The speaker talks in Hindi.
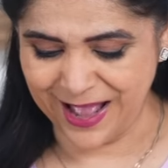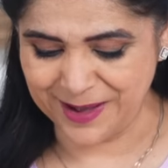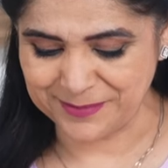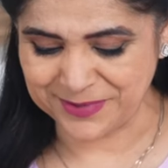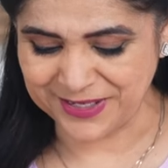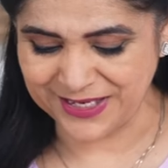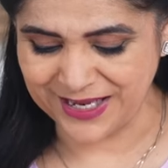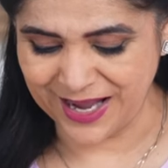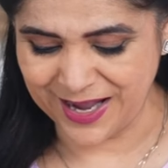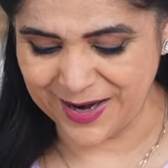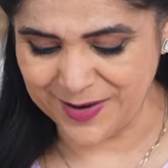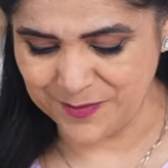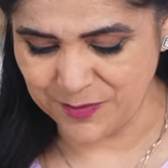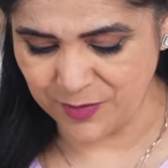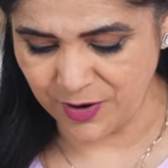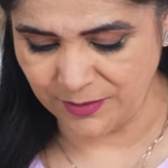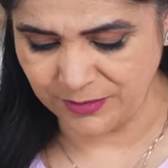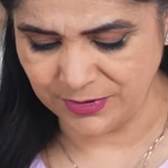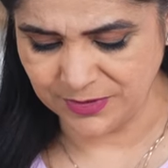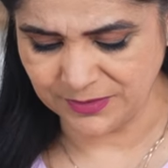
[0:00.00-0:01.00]
आपकी हर
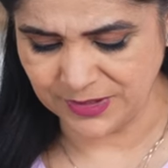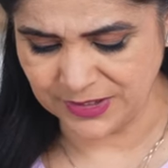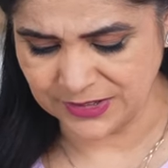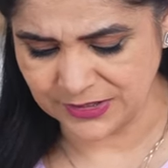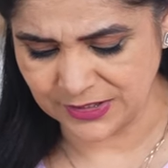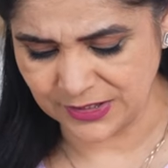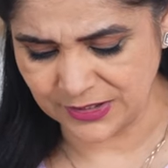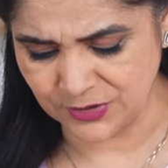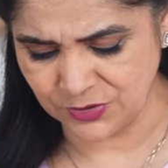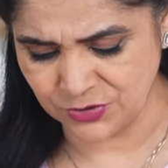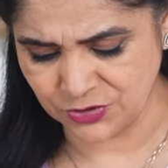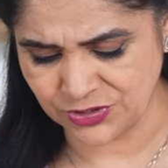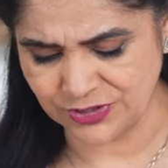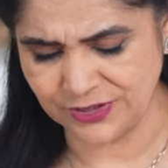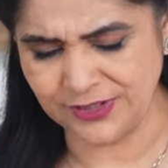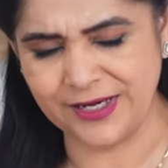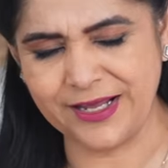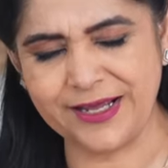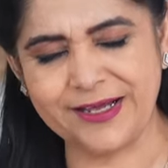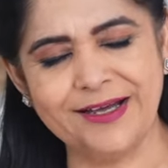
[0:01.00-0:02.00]
प्रॉब्लम का
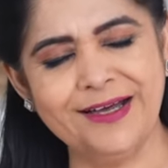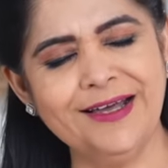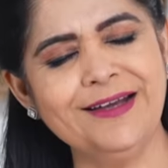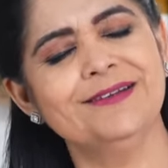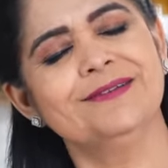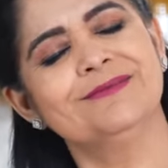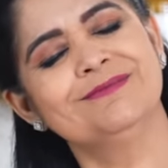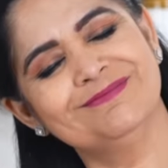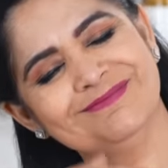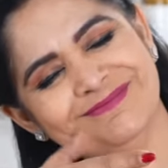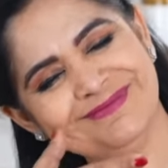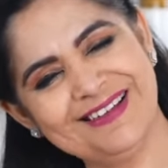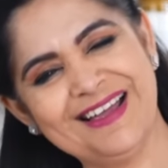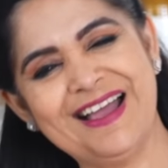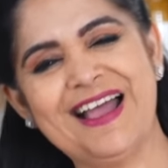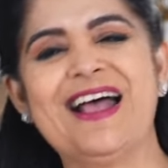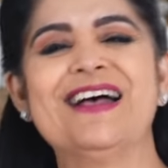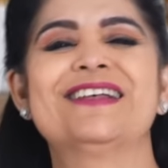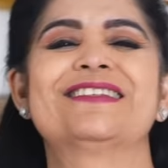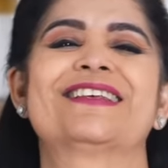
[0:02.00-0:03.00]
सोल्यूशन लेकर
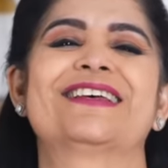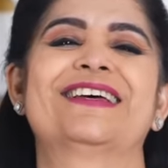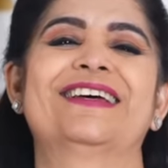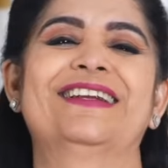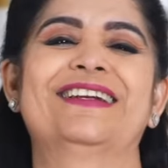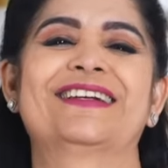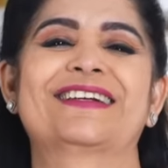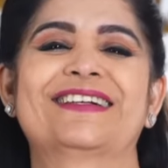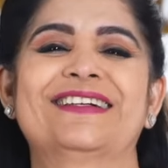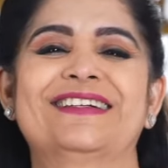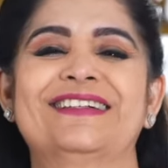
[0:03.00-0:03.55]
हाजिर